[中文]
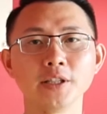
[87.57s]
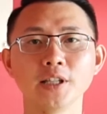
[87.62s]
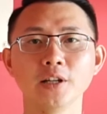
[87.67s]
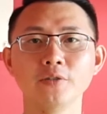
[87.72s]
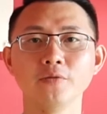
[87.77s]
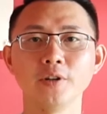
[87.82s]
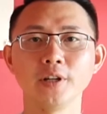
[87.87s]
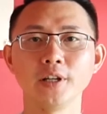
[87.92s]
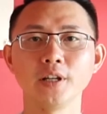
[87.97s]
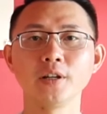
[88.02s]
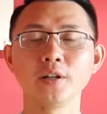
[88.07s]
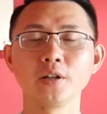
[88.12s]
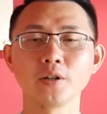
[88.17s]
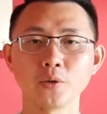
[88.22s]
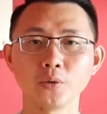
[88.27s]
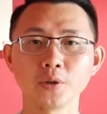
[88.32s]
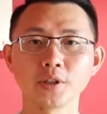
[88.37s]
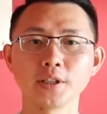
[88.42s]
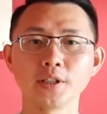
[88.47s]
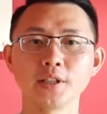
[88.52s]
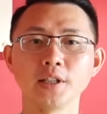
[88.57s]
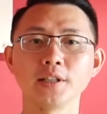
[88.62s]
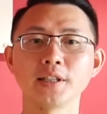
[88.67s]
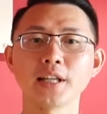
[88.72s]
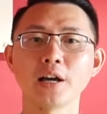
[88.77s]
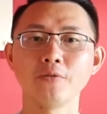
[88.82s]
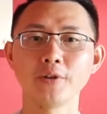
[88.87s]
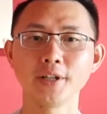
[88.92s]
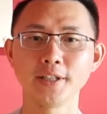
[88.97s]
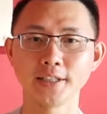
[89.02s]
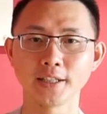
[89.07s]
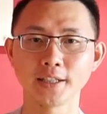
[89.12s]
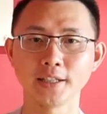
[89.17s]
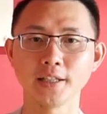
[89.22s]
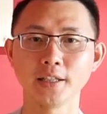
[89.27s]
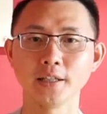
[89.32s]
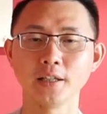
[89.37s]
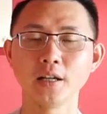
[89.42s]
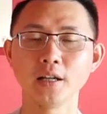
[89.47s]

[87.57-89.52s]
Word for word: 成为公司的单位经理，